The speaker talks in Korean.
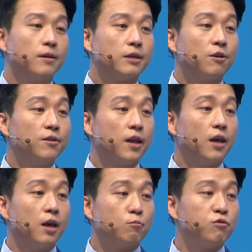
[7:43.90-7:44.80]

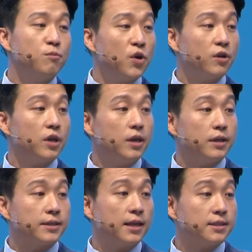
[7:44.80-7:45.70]
그런데
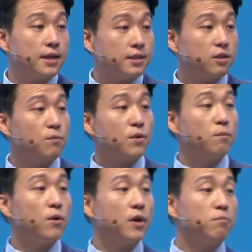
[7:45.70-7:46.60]
분명히 4차
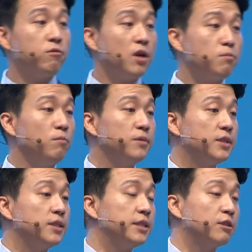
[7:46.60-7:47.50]
산업혁명의 플랫폼
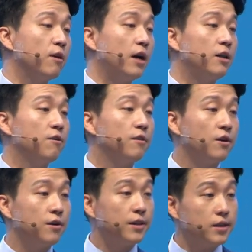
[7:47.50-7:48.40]
비즈니스와
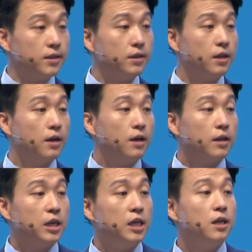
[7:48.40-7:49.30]
관련되어 있는
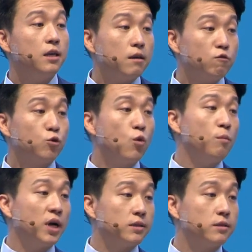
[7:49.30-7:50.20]
이
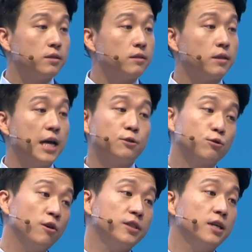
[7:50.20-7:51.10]
유통만은 계속
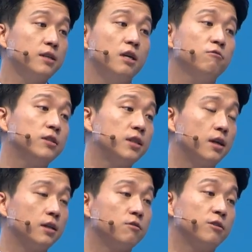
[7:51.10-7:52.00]
성장을 하고
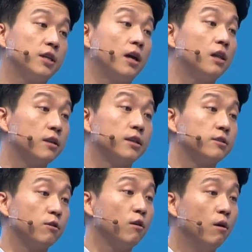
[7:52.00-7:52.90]
있다는 걸 제가 알게
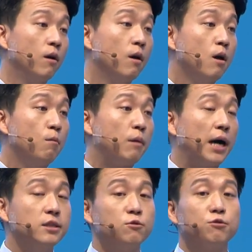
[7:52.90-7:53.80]
됐어요.
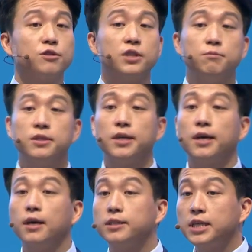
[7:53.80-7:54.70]
많은
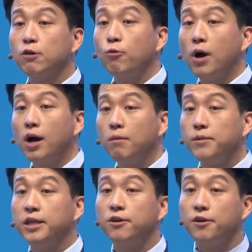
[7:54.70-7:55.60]
교수님들의 책과
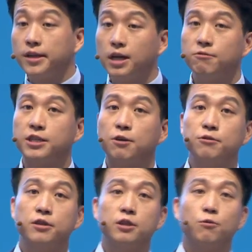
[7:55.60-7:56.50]
미디어에 나온
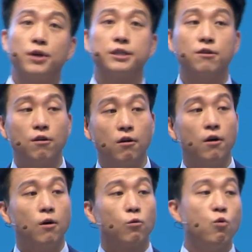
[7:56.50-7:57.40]
자료들을 통해서
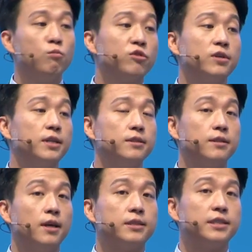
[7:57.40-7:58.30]
공부를
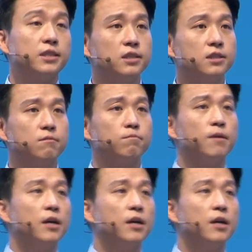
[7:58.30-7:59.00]
했는데 지금